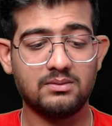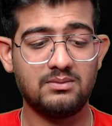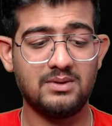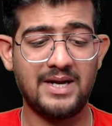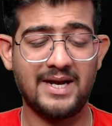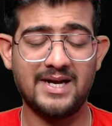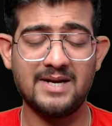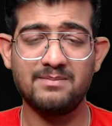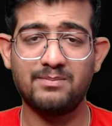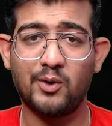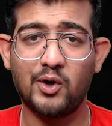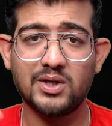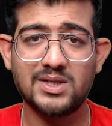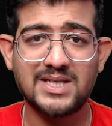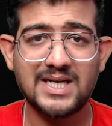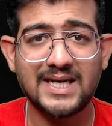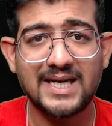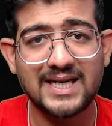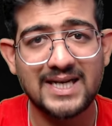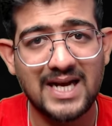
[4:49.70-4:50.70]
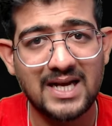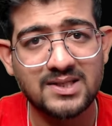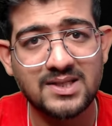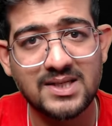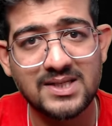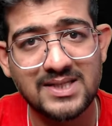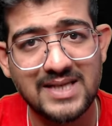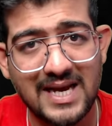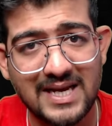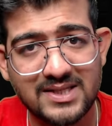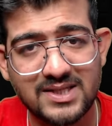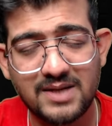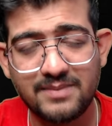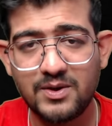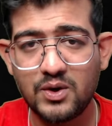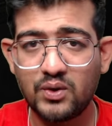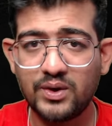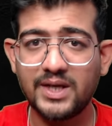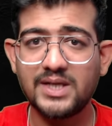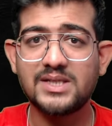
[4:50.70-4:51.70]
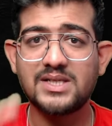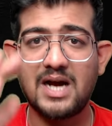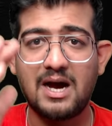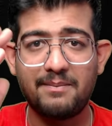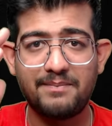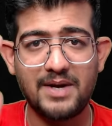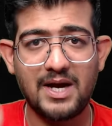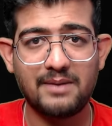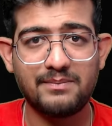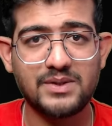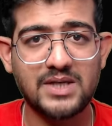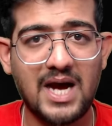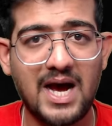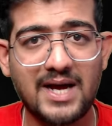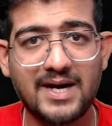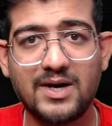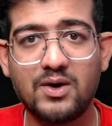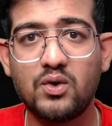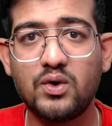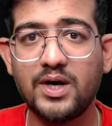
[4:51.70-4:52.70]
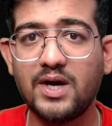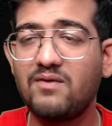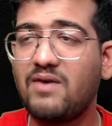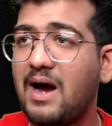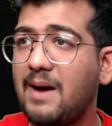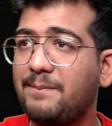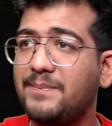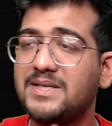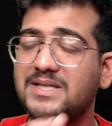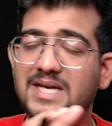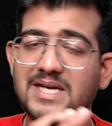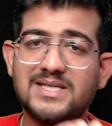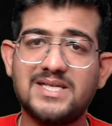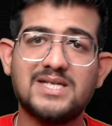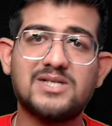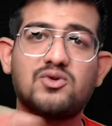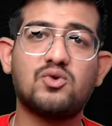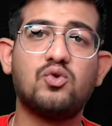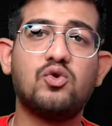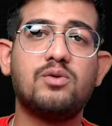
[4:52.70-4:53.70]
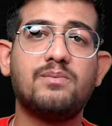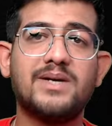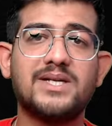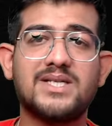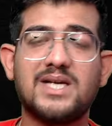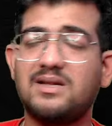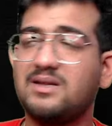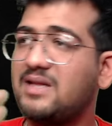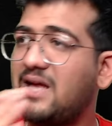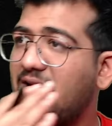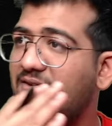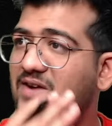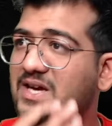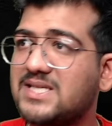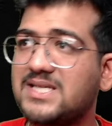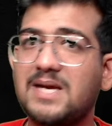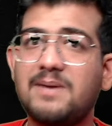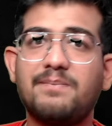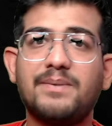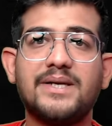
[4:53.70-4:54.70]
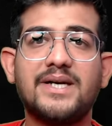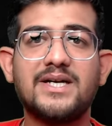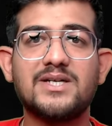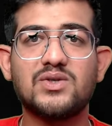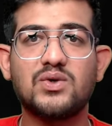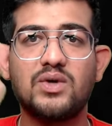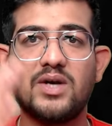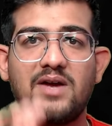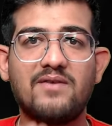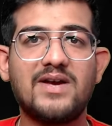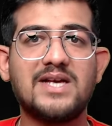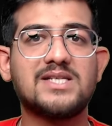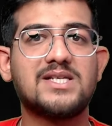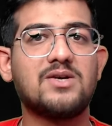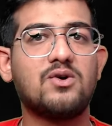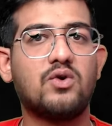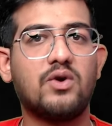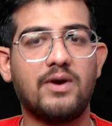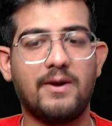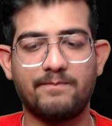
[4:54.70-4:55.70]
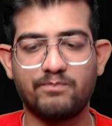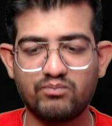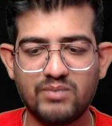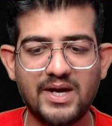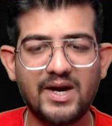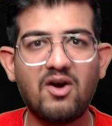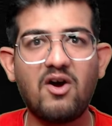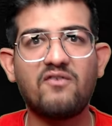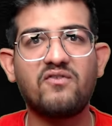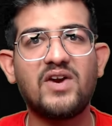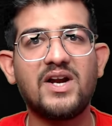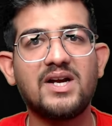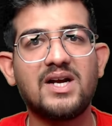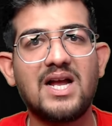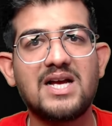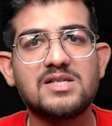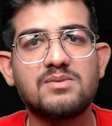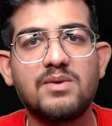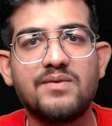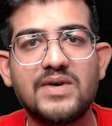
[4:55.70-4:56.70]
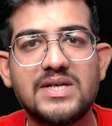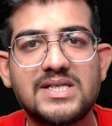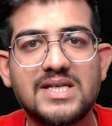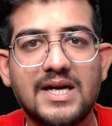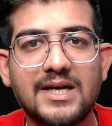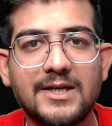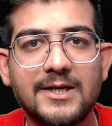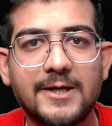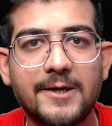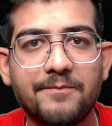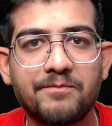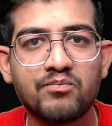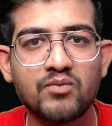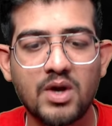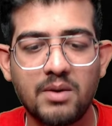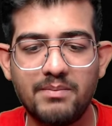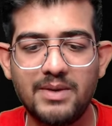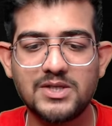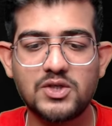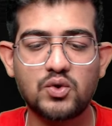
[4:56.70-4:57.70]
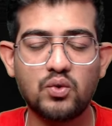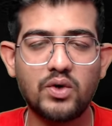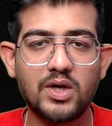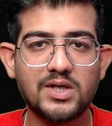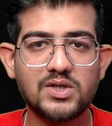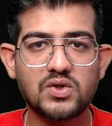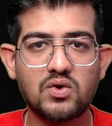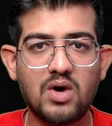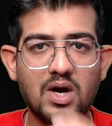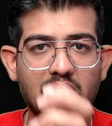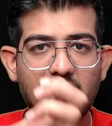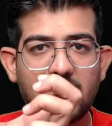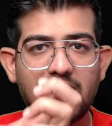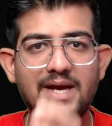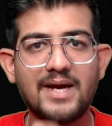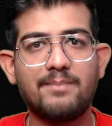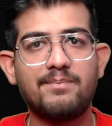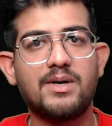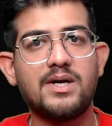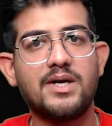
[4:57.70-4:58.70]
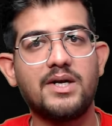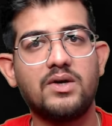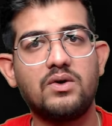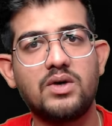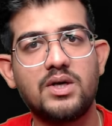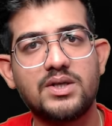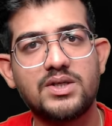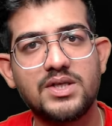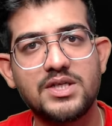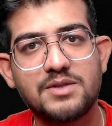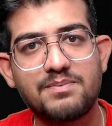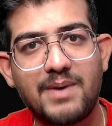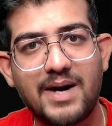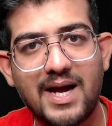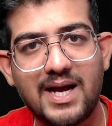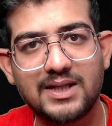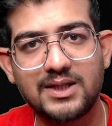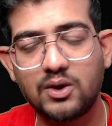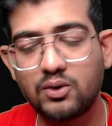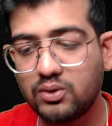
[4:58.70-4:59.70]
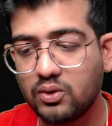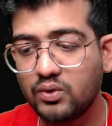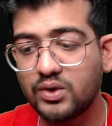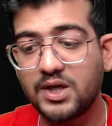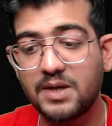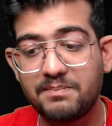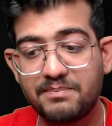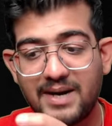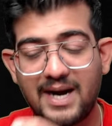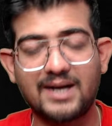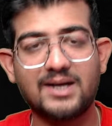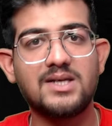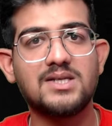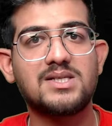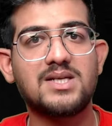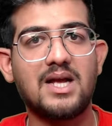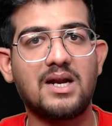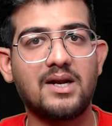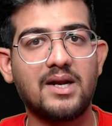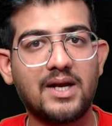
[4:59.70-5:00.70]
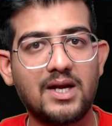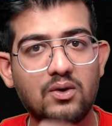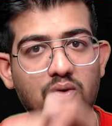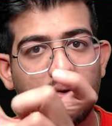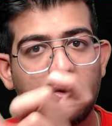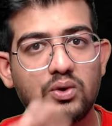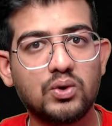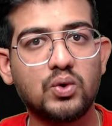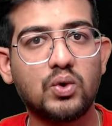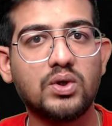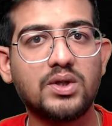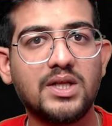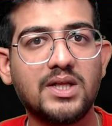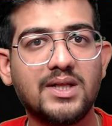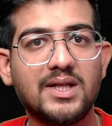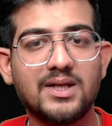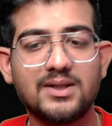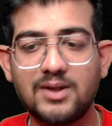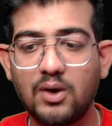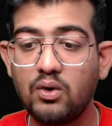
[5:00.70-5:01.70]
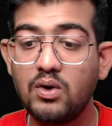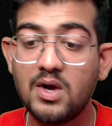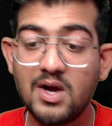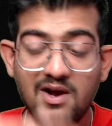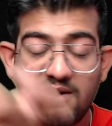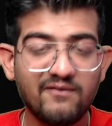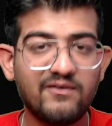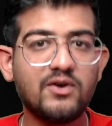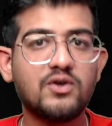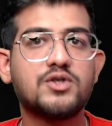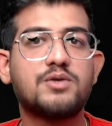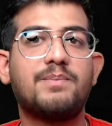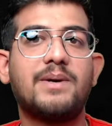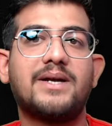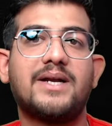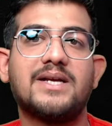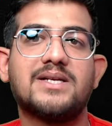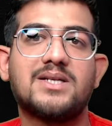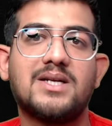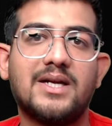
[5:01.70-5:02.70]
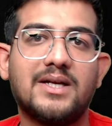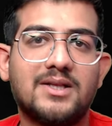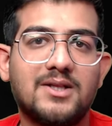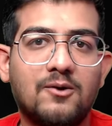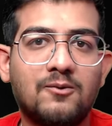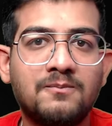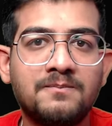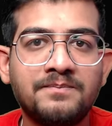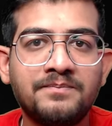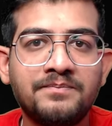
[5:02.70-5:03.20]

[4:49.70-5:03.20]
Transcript: लेकिन बहुत सारे क्लासेस ऐसे भी होंगे जहां पे आप जा रहे होंगे वहां पे जैसे स्कूल में चलता है वैसे ही पीरियड्स हो रहे हैं वैसे ही हो रहे हैं मेरे ऑफलाइन क्लास में वैसा नहीं है मैं स्टूडेंट्स को अगर एक पर्टिकुलर चीज पढ़ाता हूँ तो उनकी प्रैक्टिस करने के लिए उनको दो दिन देता हूँ फिर उस पर टेस्ट लेता हूँ